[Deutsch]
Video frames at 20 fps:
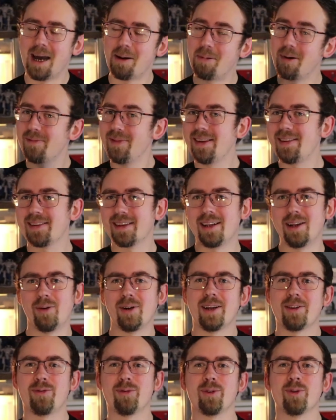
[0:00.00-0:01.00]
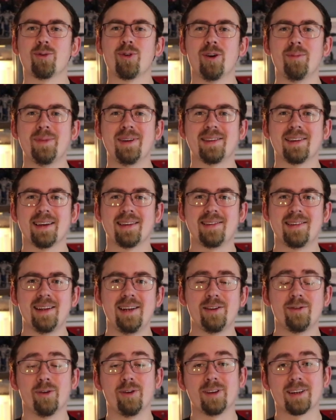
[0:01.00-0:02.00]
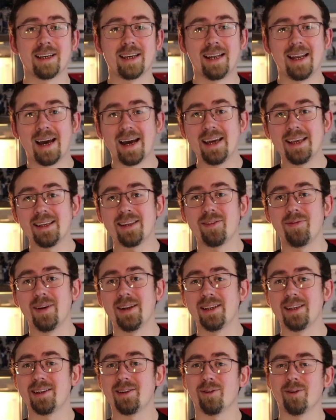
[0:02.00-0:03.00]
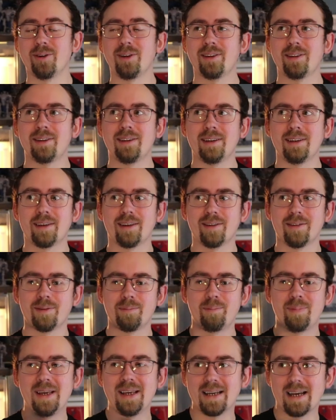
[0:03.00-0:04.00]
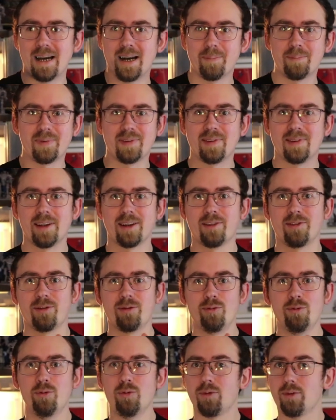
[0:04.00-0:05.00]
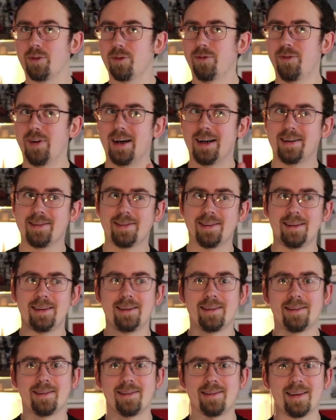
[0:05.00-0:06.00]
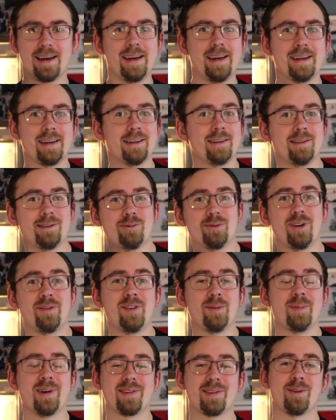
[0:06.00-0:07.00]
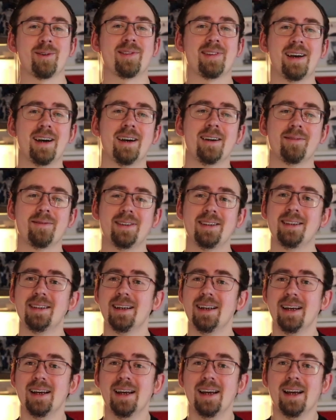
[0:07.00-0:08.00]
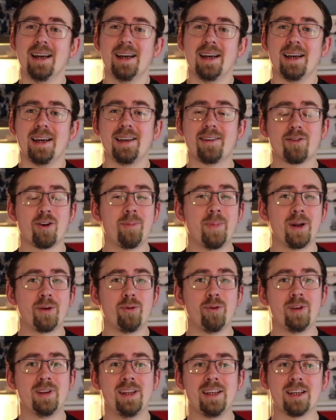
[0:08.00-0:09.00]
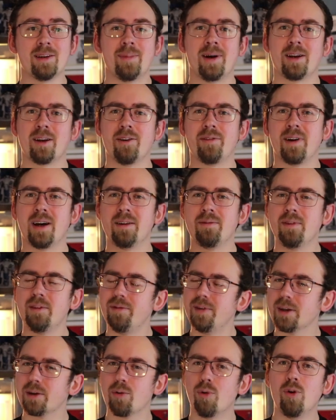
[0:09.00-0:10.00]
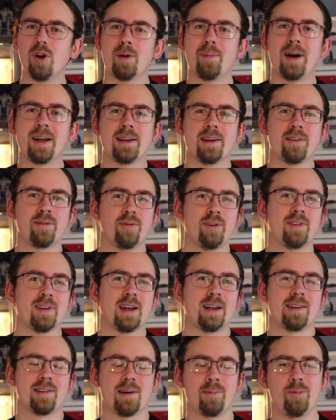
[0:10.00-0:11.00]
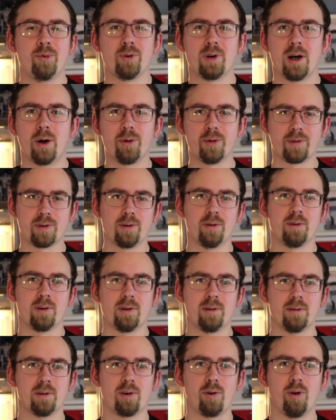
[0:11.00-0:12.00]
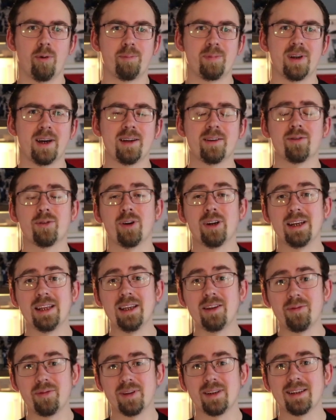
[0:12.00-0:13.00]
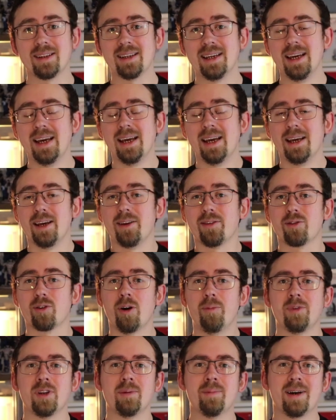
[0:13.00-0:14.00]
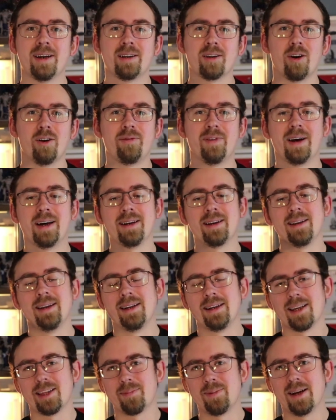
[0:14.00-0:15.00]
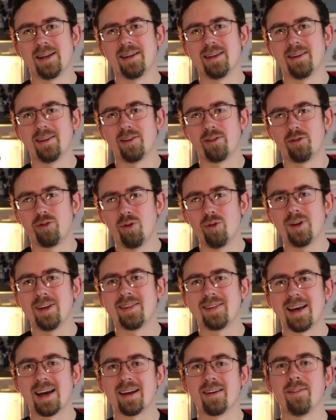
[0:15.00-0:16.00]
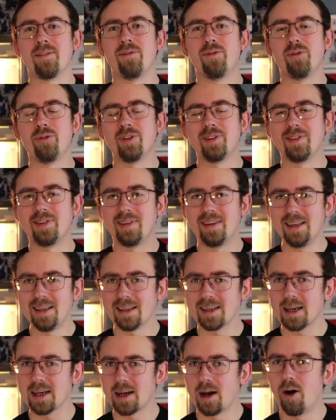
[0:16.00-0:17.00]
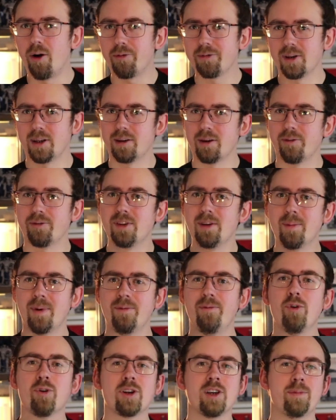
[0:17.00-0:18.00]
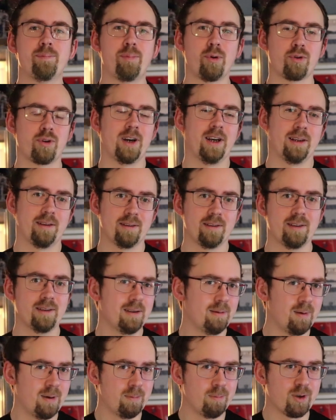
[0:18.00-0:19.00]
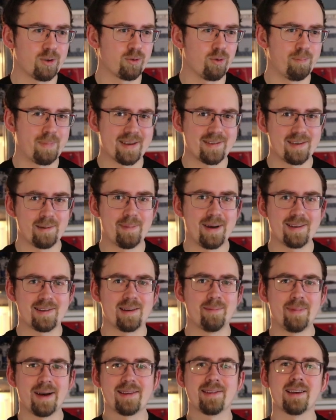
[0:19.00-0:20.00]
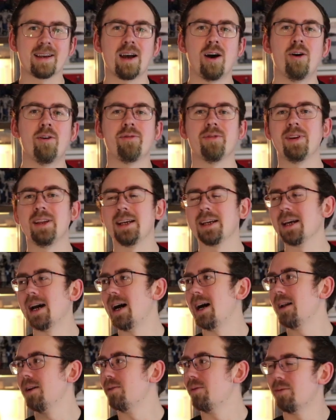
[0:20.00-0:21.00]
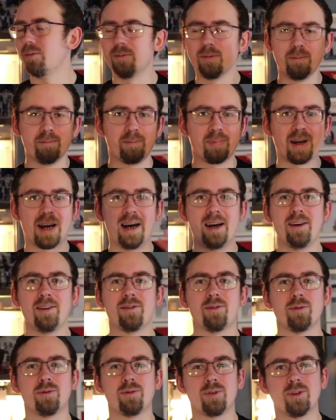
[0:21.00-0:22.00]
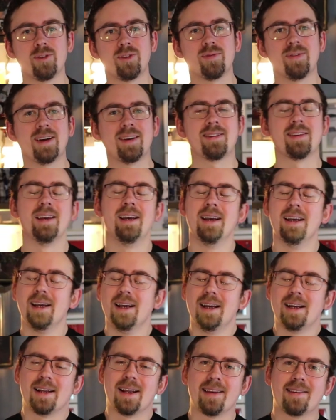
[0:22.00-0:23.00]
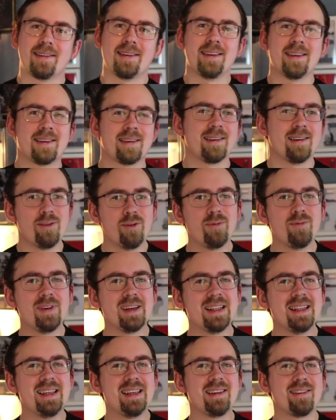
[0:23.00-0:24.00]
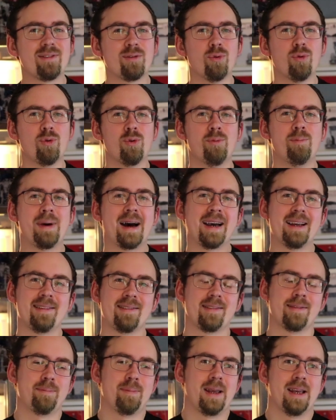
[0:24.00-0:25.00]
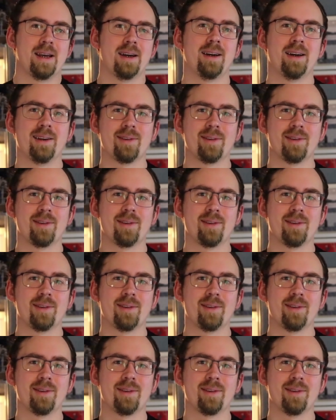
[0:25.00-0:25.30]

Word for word: Aber wie es genau dazu gekommen ist, erzähle ich euch gleich, wenn ich euch die Pickups dazu quasi zeige oder wie man es auch sagen will. Es kommt natürlich nicht immer darauf an, wie viel Kohle man jetzt für seine Sammlung rausgekloppt hat, sondern ich finde, es kommt immer darauf an, dass man schöne Sachen für sich gekauft hat, auf die man wirklich Bock hat. Ne? Immer, so Masse, Masse, Masse kaufen, egal Preis und sonst was. Das ist irgendwie nicht so meins mehr.